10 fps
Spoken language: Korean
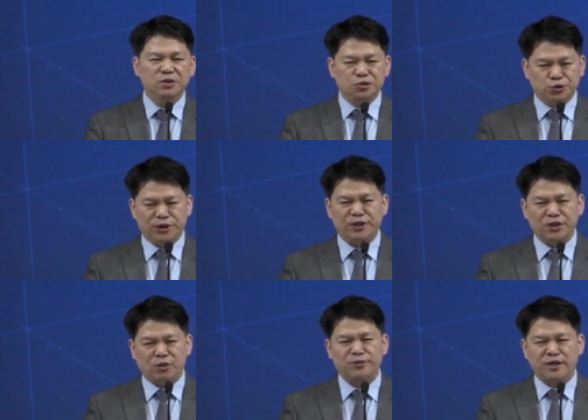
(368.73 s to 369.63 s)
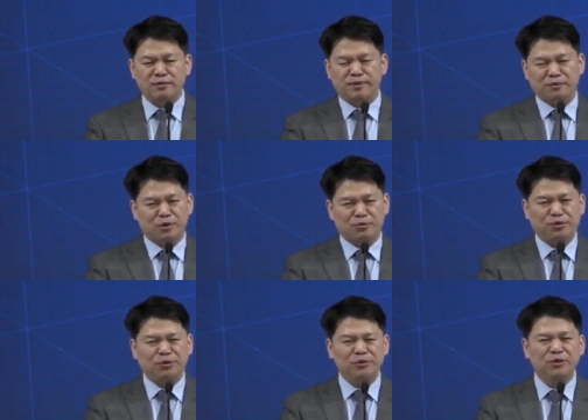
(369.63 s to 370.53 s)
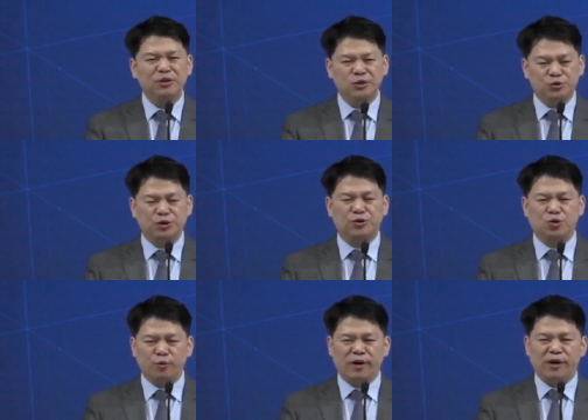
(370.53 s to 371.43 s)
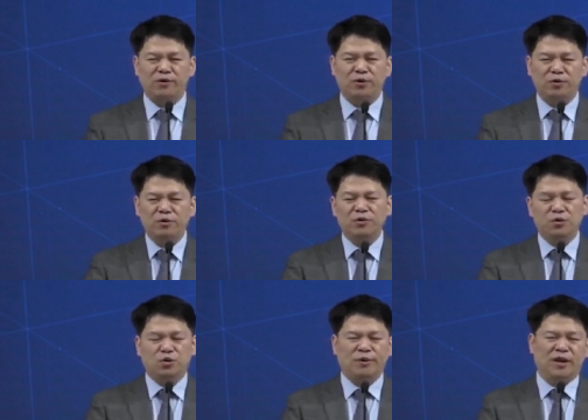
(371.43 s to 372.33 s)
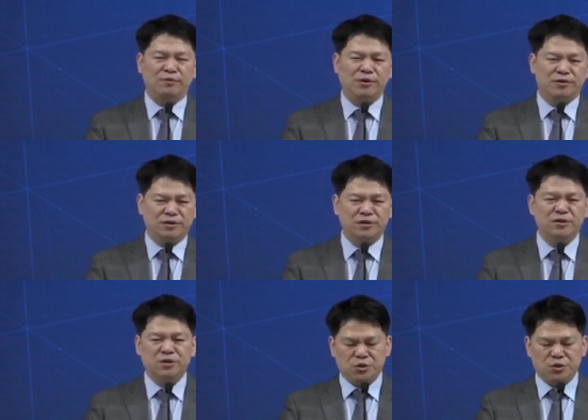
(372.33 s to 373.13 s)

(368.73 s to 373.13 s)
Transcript: 죄를 없애는 방법으로 죄를 고백하고 고백함 이것을